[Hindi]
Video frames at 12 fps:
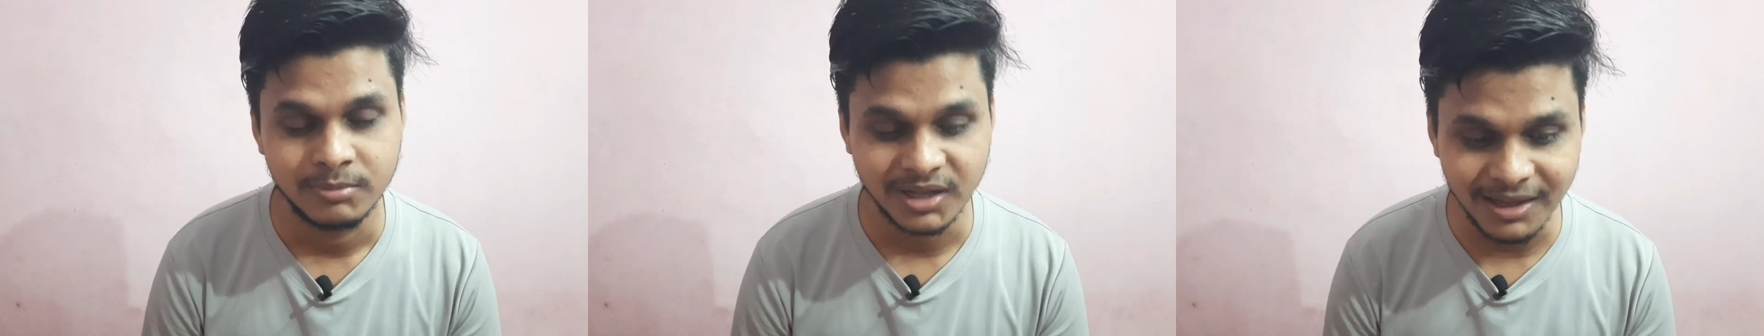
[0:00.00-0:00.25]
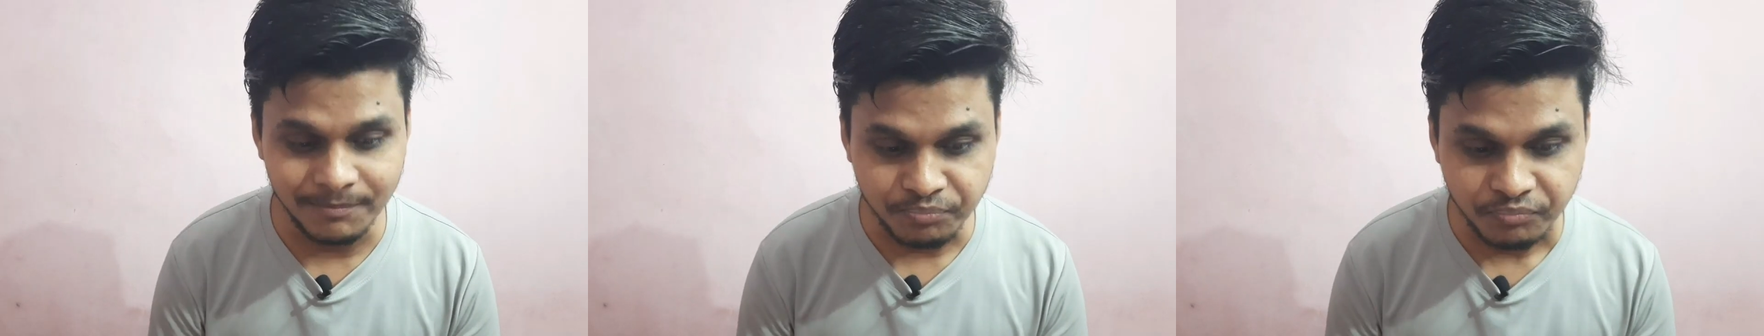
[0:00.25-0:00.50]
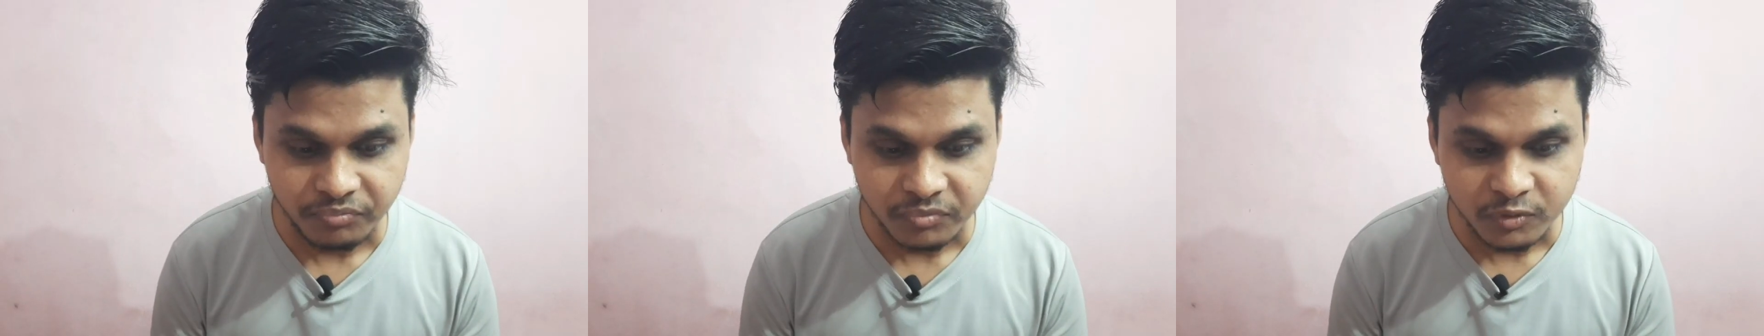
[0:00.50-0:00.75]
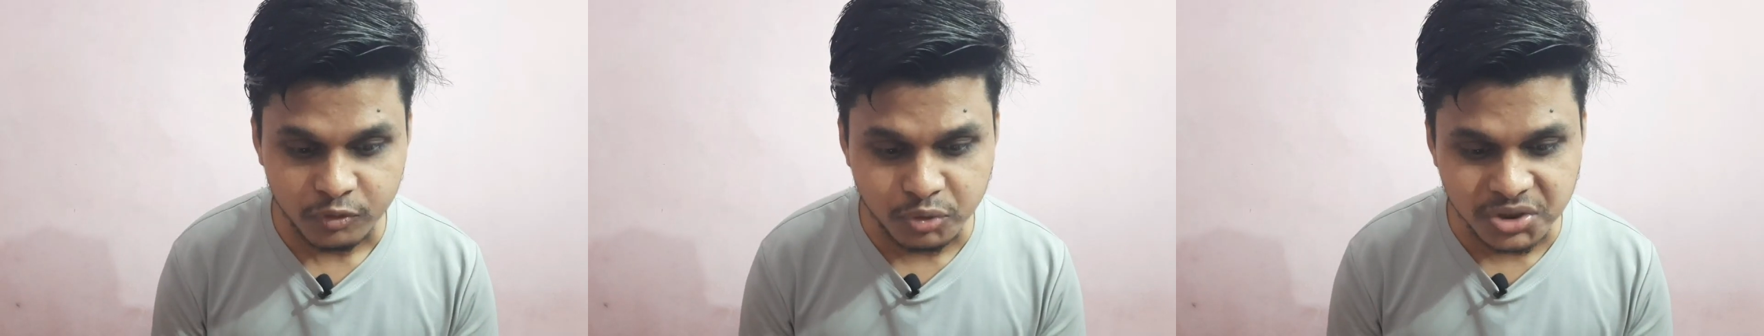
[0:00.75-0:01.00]
मतलब
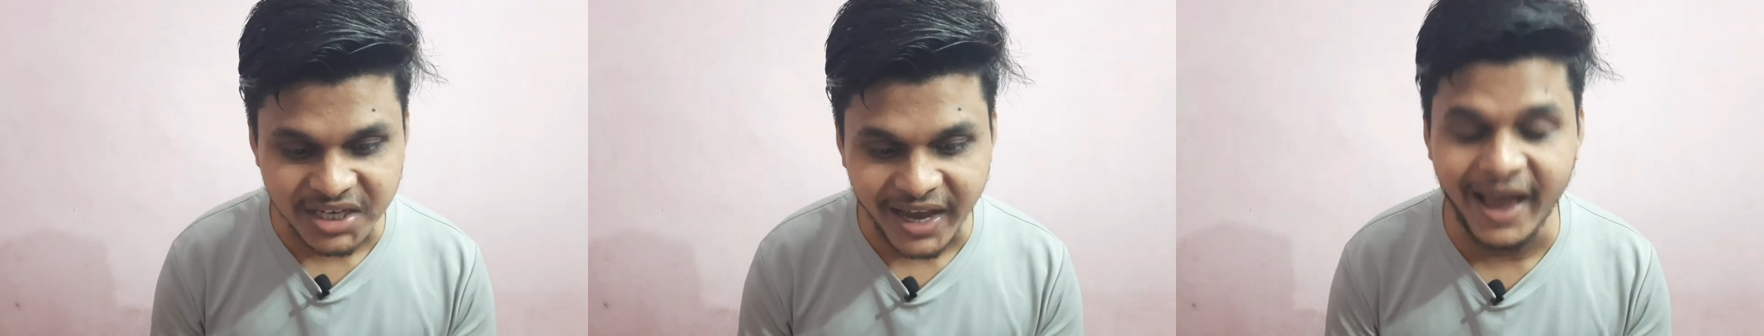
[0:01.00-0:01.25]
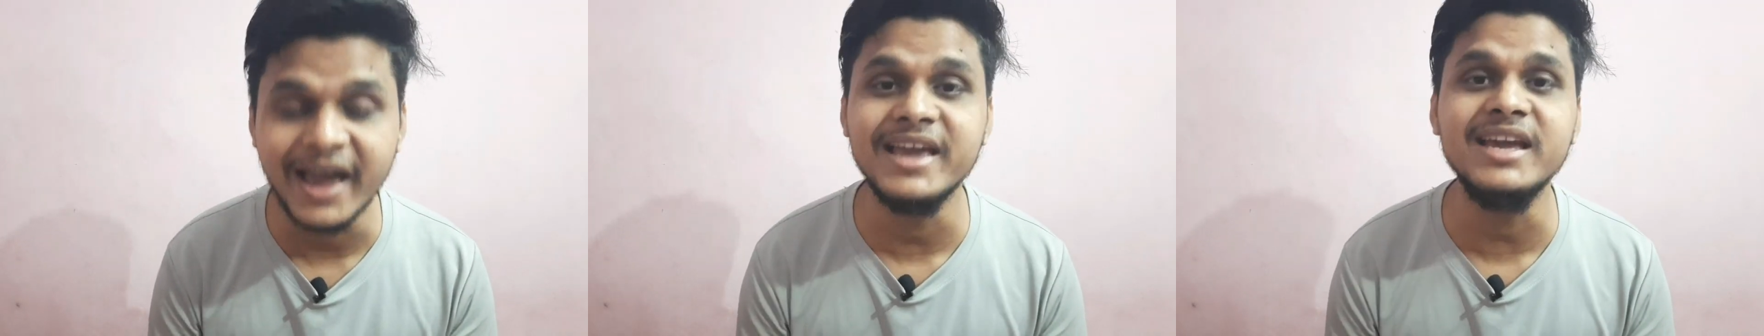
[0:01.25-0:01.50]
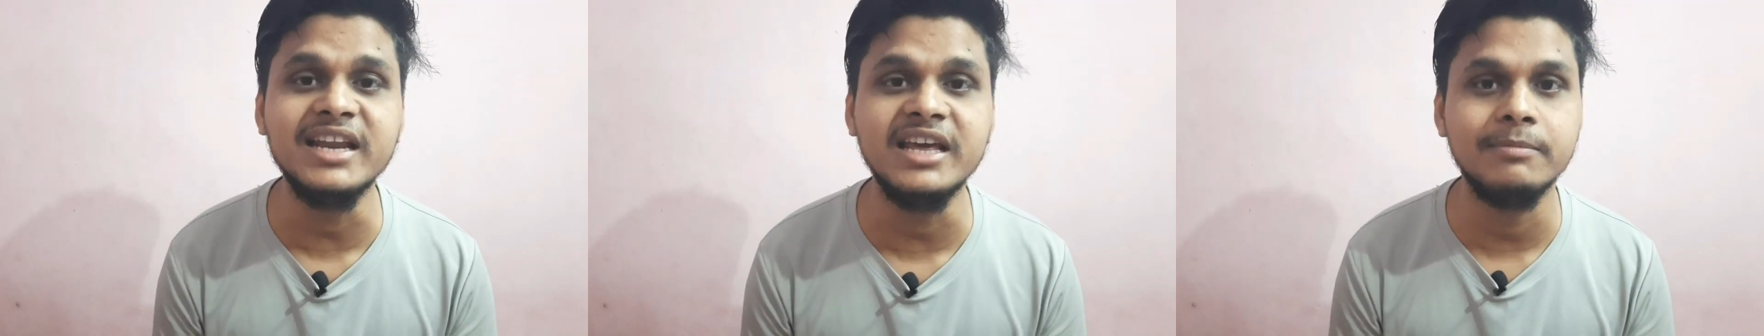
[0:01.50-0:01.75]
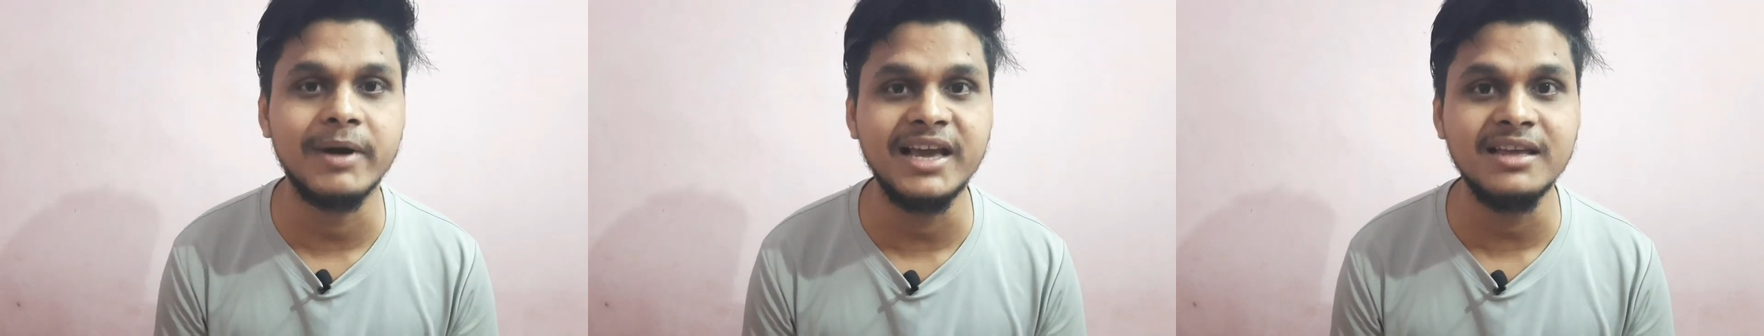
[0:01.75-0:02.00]
कुछ है ही
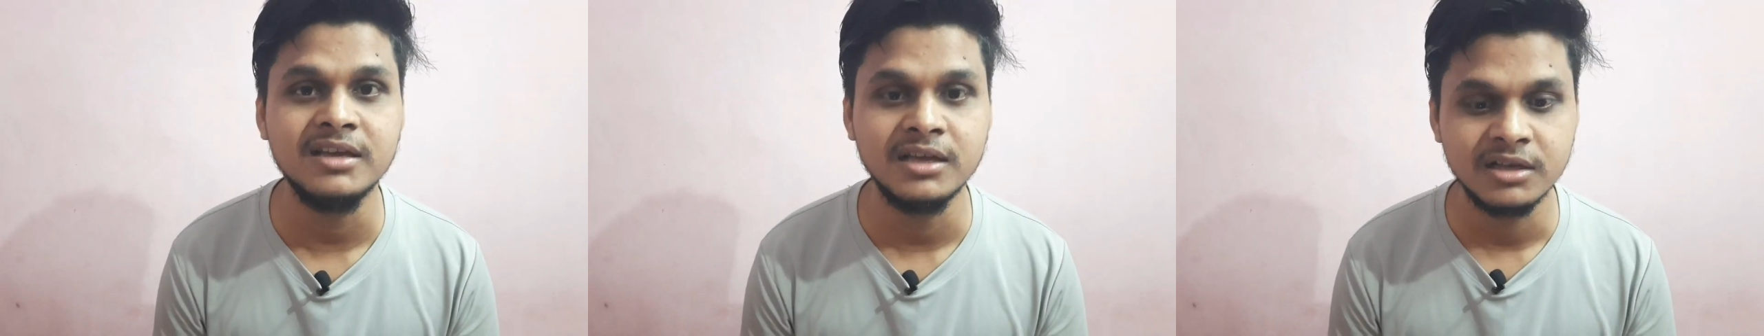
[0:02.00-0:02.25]
नहीं भाई